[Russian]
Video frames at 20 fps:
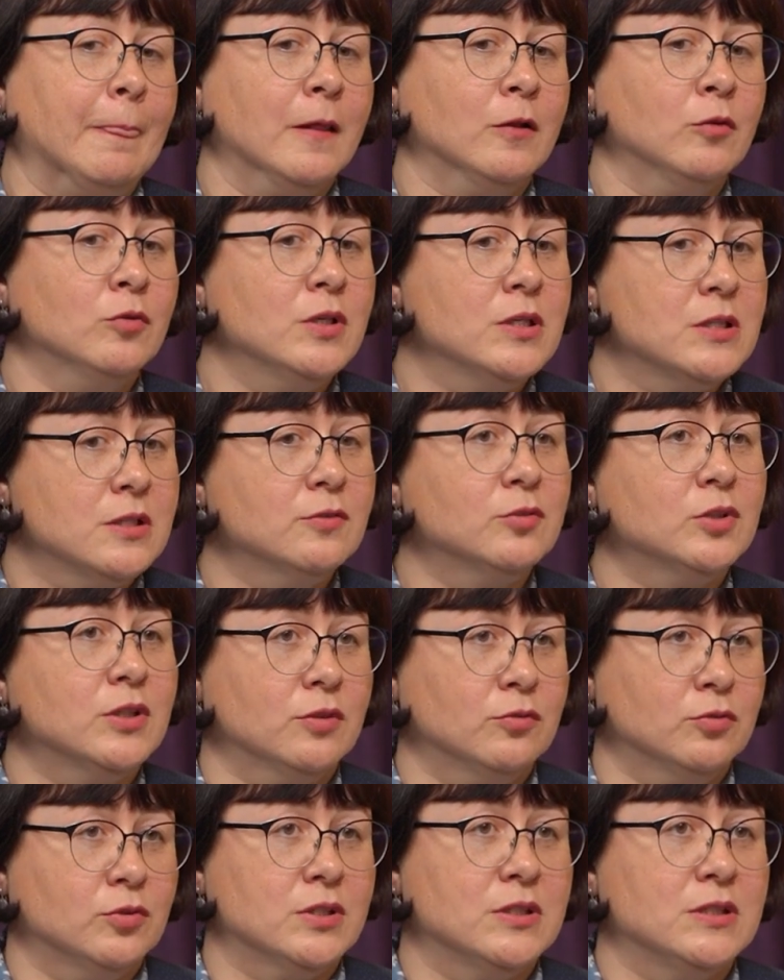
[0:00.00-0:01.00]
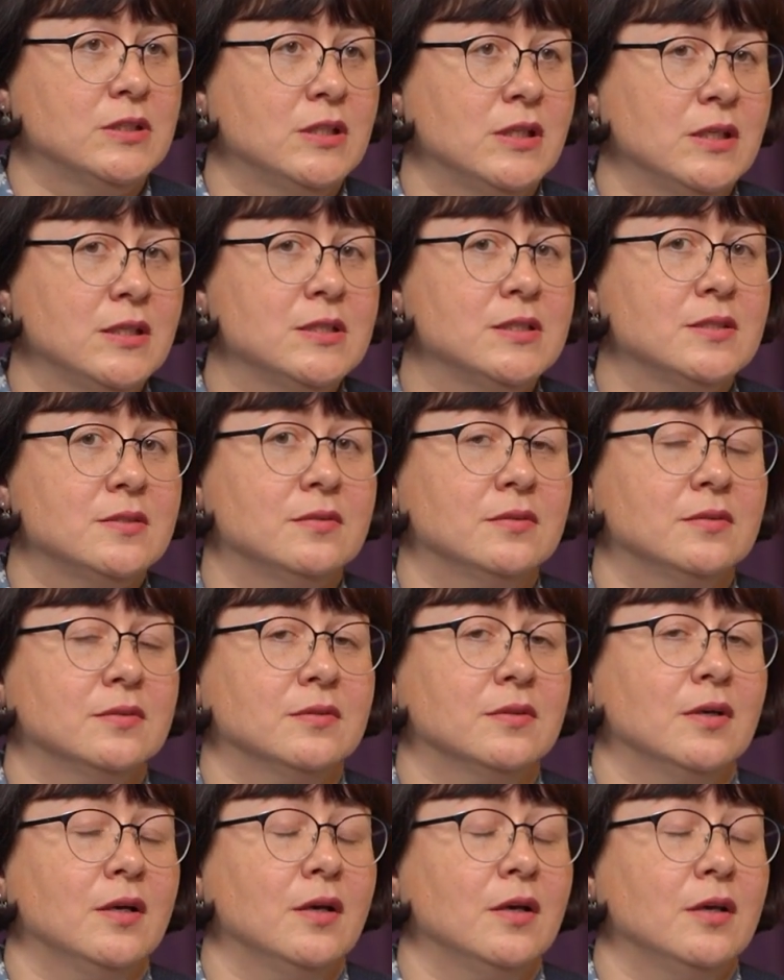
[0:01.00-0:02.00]
Но если вот так вот разделить,
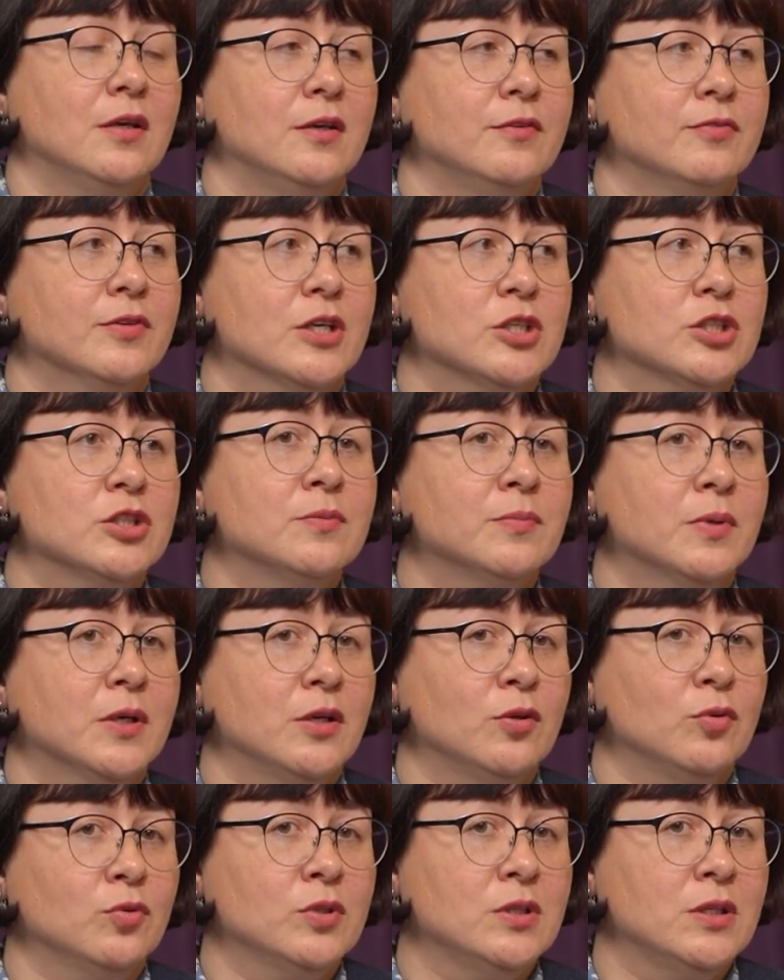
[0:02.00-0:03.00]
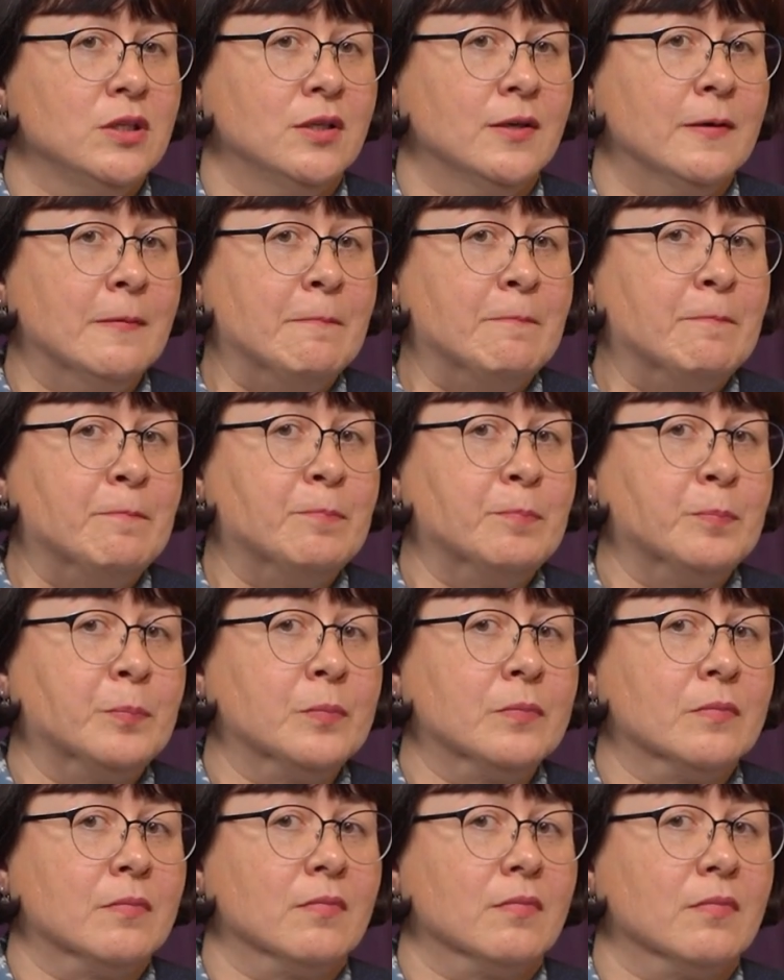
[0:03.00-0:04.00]
э, и в каждом районе
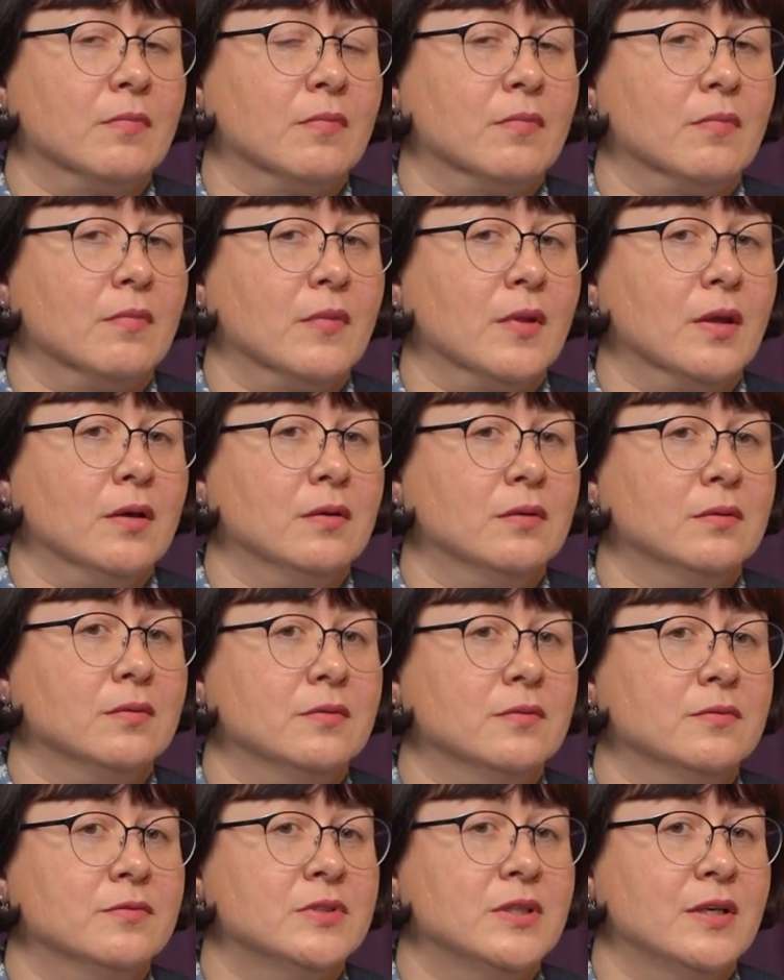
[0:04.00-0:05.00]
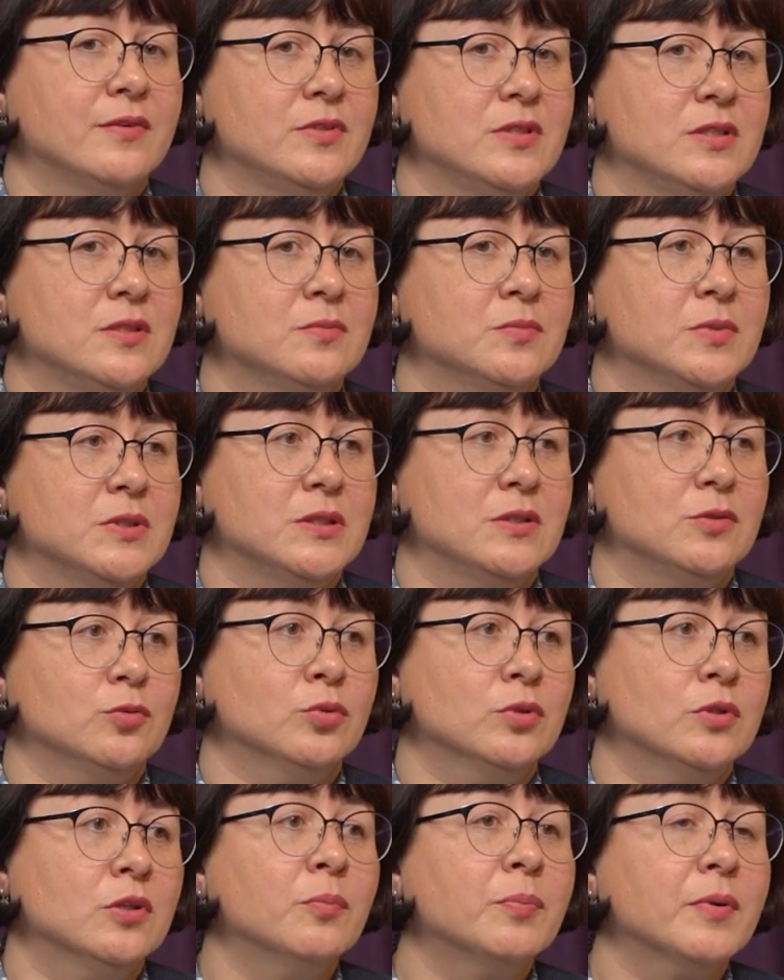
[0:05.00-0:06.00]
в зависимости
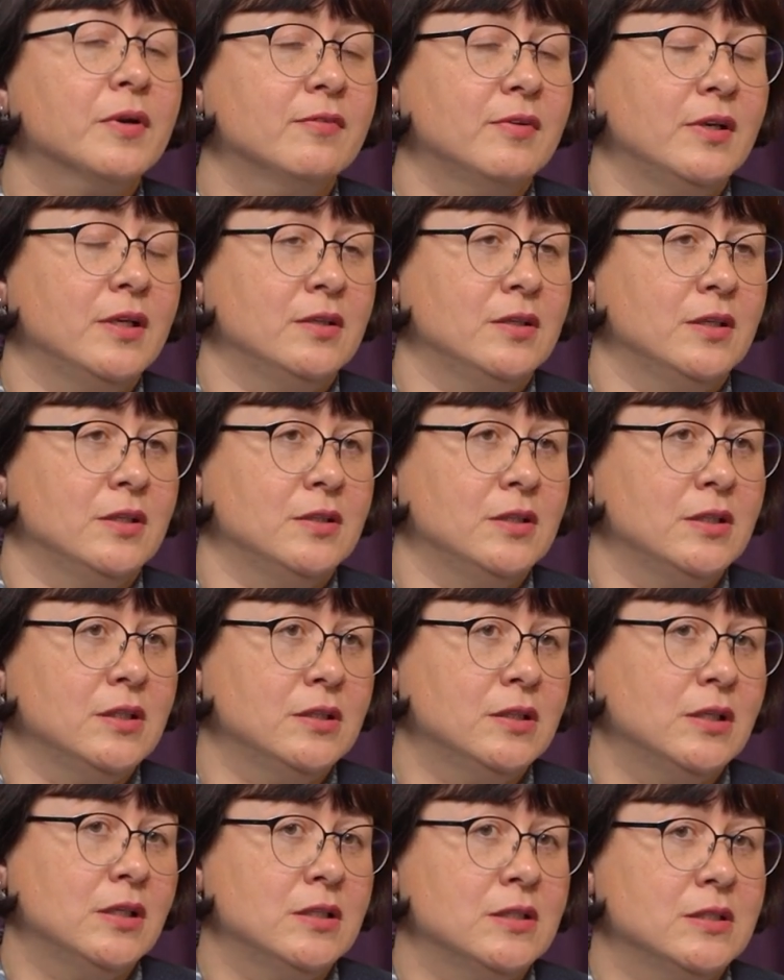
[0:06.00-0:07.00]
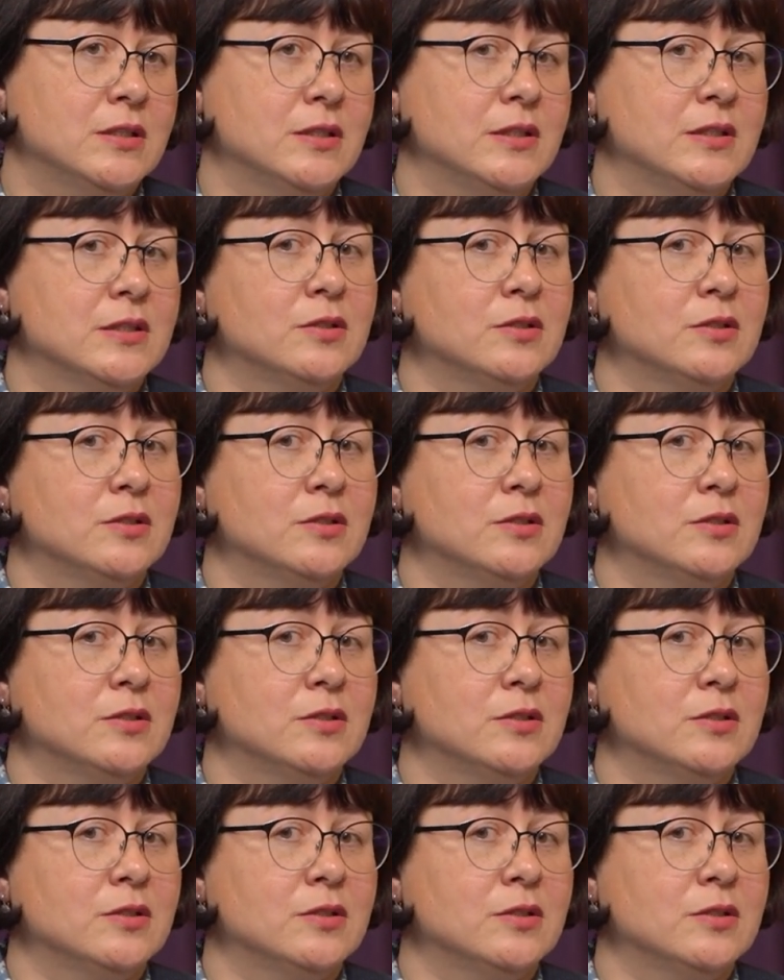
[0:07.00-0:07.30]
от направления деятельности.